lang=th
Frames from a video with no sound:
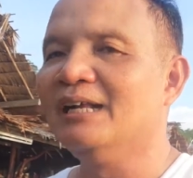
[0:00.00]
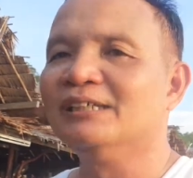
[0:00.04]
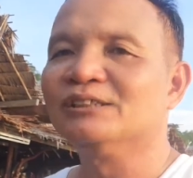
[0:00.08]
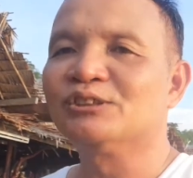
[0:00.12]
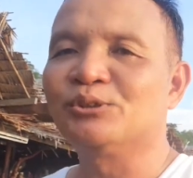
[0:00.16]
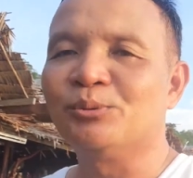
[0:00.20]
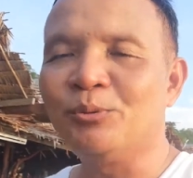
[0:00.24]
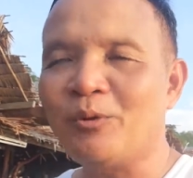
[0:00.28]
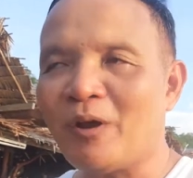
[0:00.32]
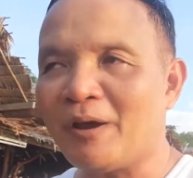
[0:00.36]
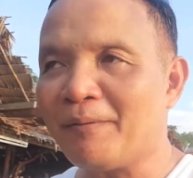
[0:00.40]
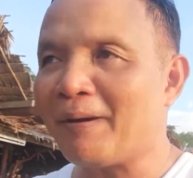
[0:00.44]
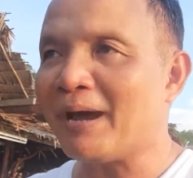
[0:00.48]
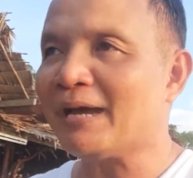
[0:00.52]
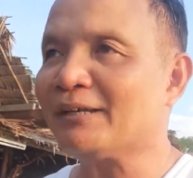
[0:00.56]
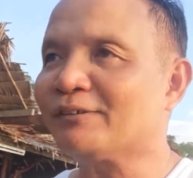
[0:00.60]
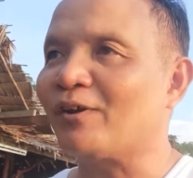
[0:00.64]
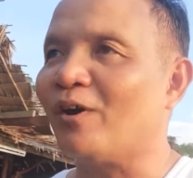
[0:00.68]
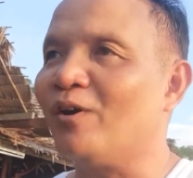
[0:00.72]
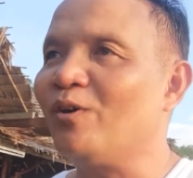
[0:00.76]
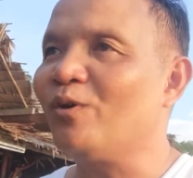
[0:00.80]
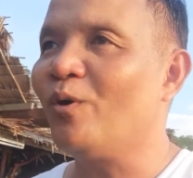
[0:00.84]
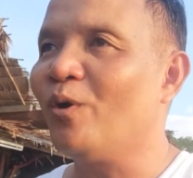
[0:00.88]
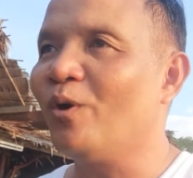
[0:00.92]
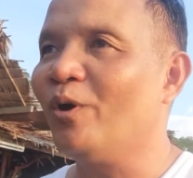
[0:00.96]
สมมติว่ามา
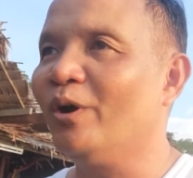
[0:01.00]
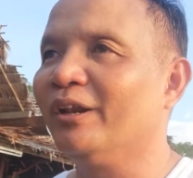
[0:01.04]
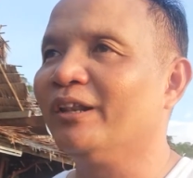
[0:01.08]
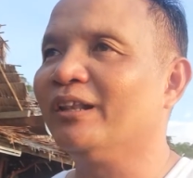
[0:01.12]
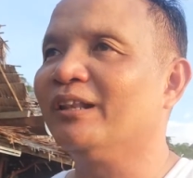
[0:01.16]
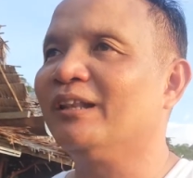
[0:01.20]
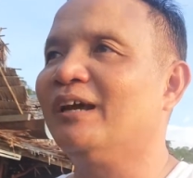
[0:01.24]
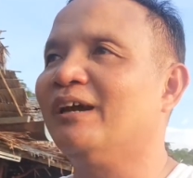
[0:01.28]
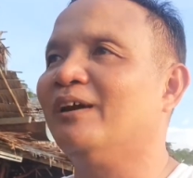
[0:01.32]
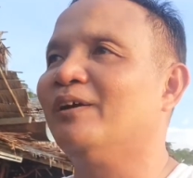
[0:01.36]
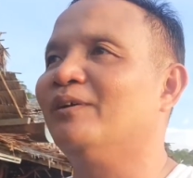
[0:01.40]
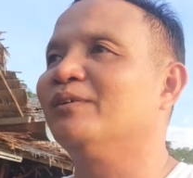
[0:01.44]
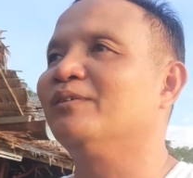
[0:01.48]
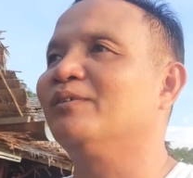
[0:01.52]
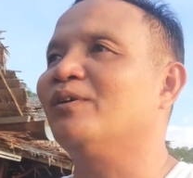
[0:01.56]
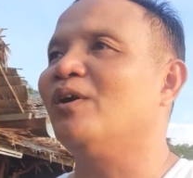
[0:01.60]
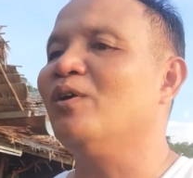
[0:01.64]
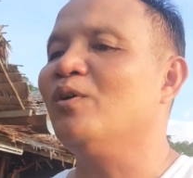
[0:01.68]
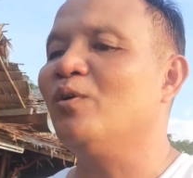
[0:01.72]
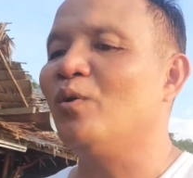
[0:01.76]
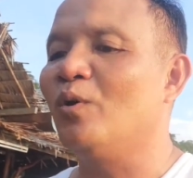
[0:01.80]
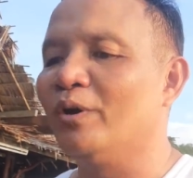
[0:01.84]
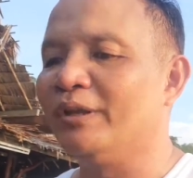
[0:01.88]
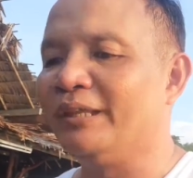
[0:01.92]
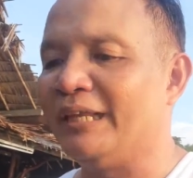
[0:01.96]
2 คนอ้าวส
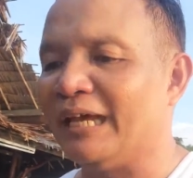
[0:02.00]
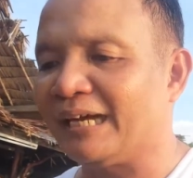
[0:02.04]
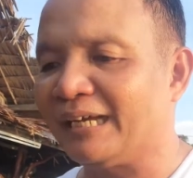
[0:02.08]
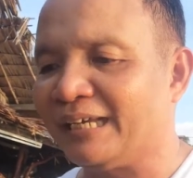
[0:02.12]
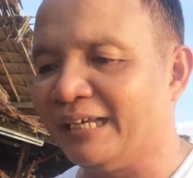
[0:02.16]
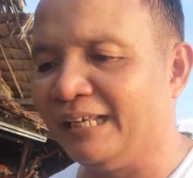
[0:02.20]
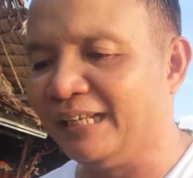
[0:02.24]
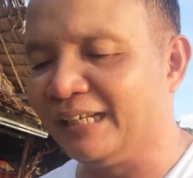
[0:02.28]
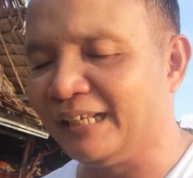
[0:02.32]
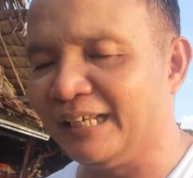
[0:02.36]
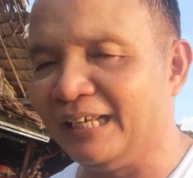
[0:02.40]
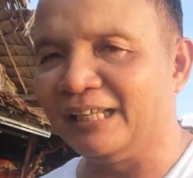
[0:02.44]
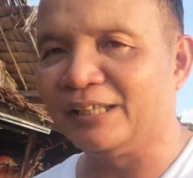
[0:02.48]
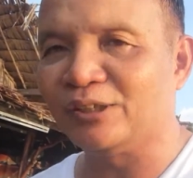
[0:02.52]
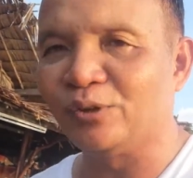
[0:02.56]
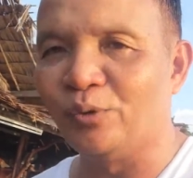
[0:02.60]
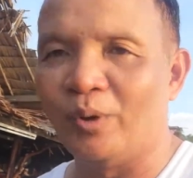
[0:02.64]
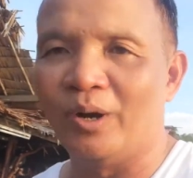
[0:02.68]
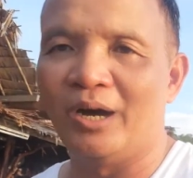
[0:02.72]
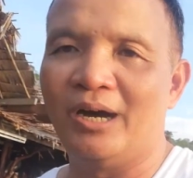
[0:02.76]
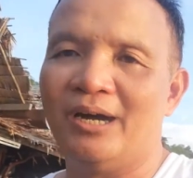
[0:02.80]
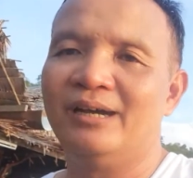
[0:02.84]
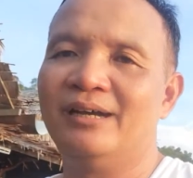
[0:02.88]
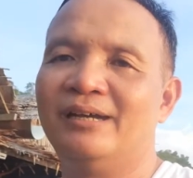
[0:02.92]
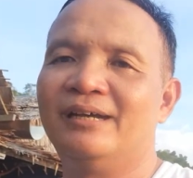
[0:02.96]
คนอยากกินกี่ตัว
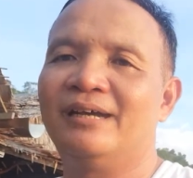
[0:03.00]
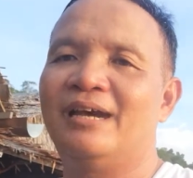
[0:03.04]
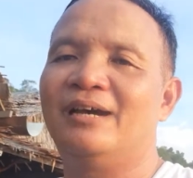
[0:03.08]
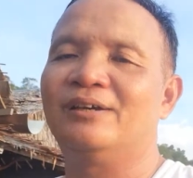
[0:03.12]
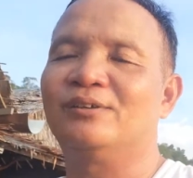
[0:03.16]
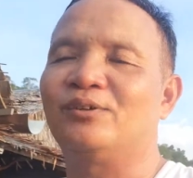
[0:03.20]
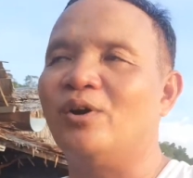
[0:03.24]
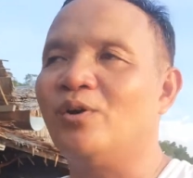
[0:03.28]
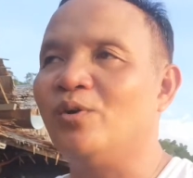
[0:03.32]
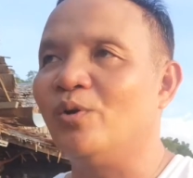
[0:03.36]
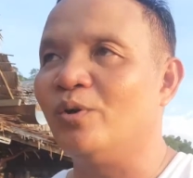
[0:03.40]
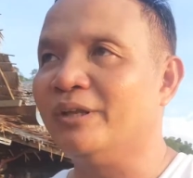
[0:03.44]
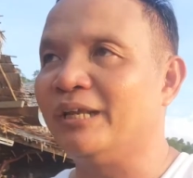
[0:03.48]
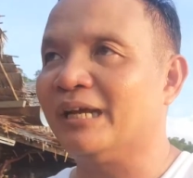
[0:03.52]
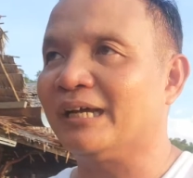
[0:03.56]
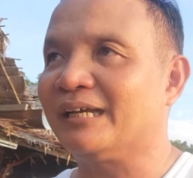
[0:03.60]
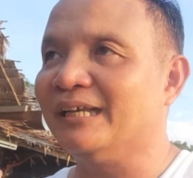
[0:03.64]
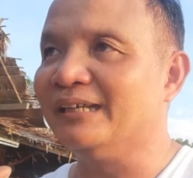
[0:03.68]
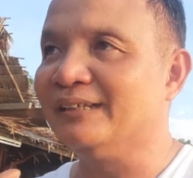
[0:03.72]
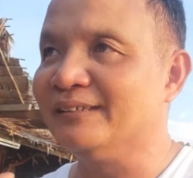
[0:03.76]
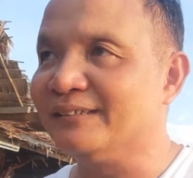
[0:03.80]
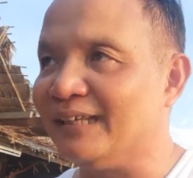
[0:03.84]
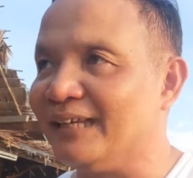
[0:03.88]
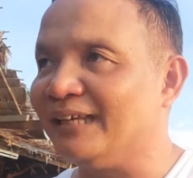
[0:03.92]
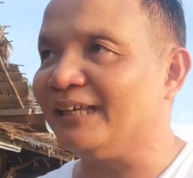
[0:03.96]
อ่าสคนอยากกิน
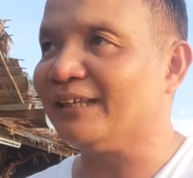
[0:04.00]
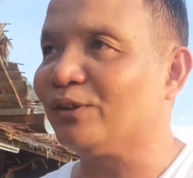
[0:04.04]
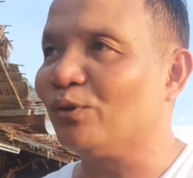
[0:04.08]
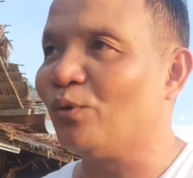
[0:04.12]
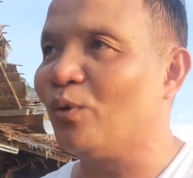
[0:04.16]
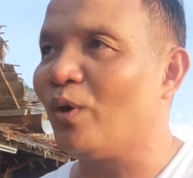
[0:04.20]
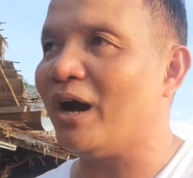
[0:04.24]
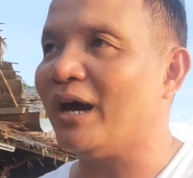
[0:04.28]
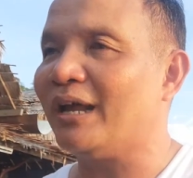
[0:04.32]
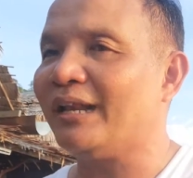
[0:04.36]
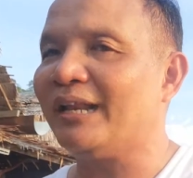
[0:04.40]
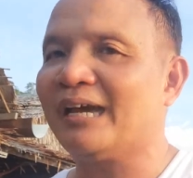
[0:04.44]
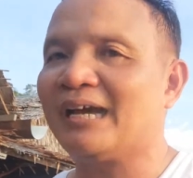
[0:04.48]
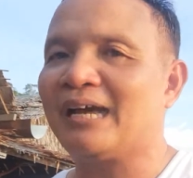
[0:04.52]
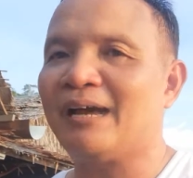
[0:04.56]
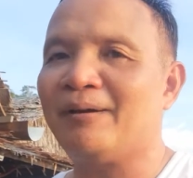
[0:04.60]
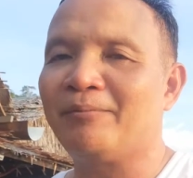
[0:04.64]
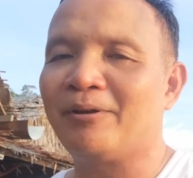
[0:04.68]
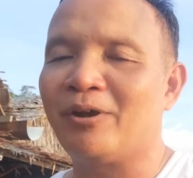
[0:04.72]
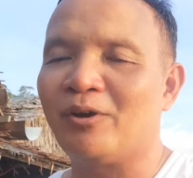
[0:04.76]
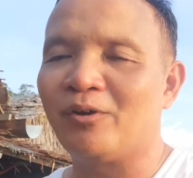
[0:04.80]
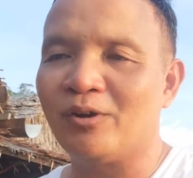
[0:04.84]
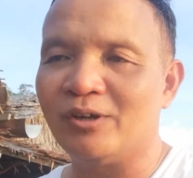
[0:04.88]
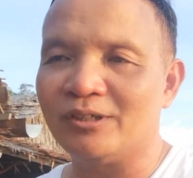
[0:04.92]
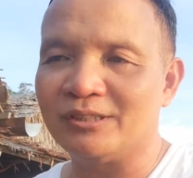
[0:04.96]
4 ตัวนะครับ
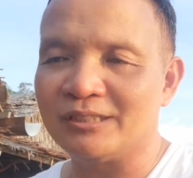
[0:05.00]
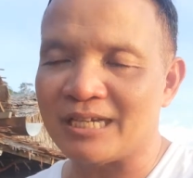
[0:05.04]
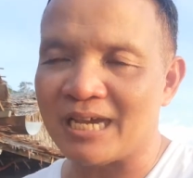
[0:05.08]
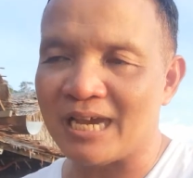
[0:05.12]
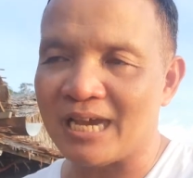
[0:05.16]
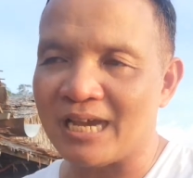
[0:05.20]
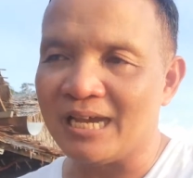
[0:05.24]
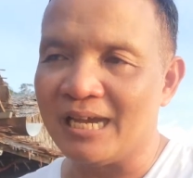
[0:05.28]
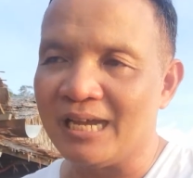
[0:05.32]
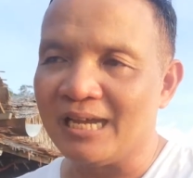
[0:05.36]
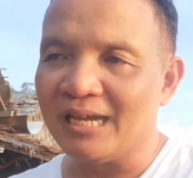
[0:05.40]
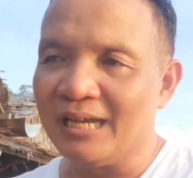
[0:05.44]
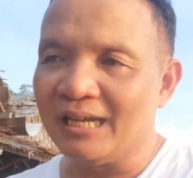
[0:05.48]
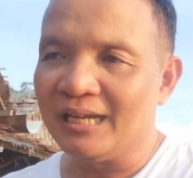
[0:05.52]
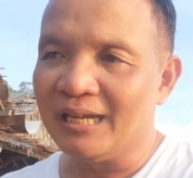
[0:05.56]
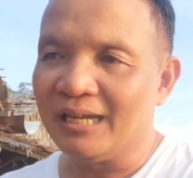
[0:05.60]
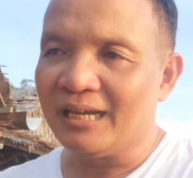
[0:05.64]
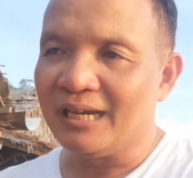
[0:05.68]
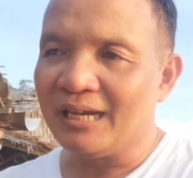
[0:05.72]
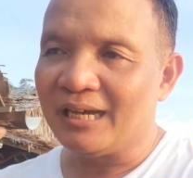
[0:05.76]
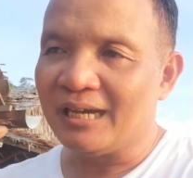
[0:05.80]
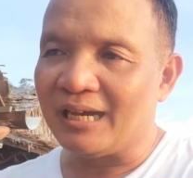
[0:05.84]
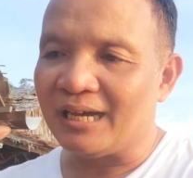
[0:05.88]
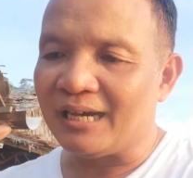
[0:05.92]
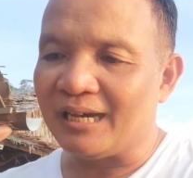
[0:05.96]
เราก็จะ
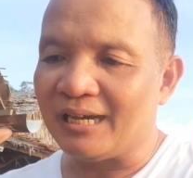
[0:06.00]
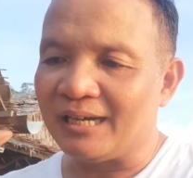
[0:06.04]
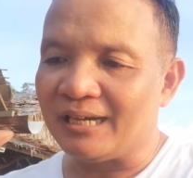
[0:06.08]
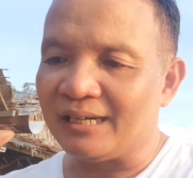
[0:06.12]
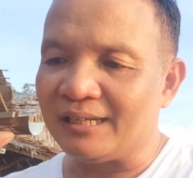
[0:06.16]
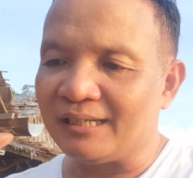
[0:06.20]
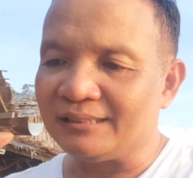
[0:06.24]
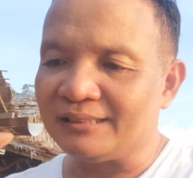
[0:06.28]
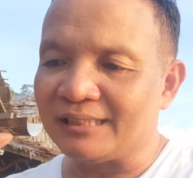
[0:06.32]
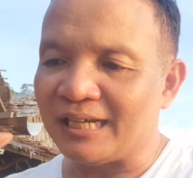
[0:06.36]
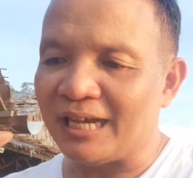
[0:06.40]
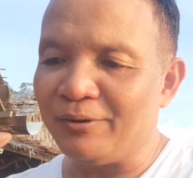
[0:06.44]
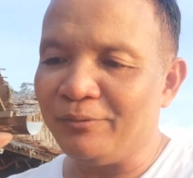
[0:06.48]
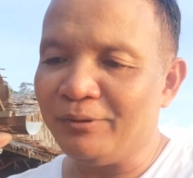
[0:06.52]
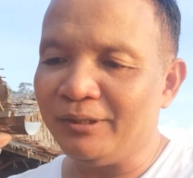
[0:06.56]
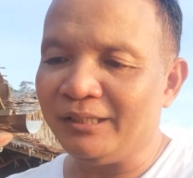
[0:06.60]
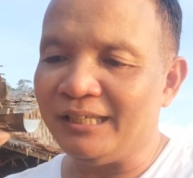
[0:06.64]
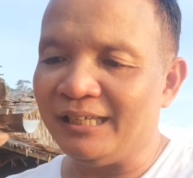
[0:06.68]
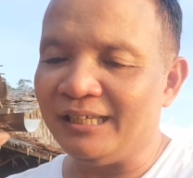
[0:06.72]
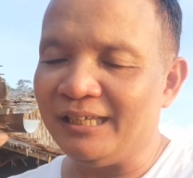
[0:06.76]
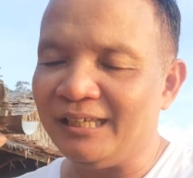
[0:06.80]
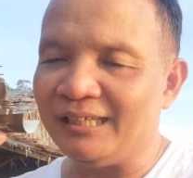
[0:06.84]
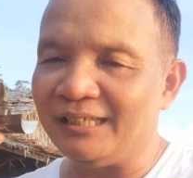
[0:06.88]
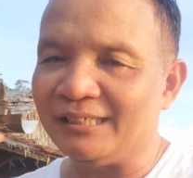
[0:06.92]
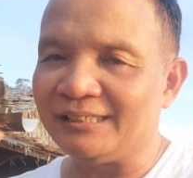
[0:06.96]
ใช้วิธี
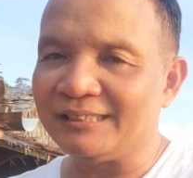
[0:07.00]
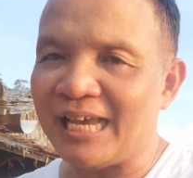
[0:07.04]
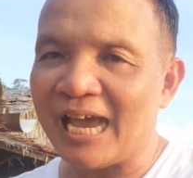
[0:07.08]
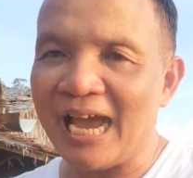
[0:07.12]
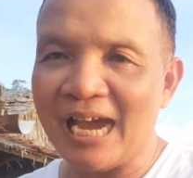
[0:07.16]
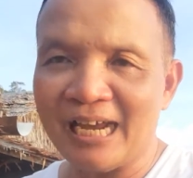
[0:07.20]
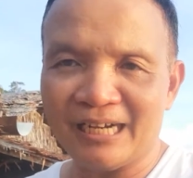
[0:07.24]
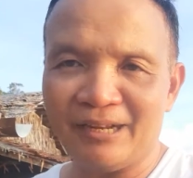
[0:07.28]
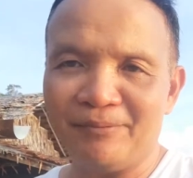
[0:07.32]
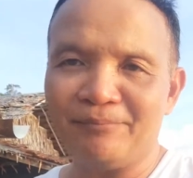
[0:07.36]
ชั่งน้ำ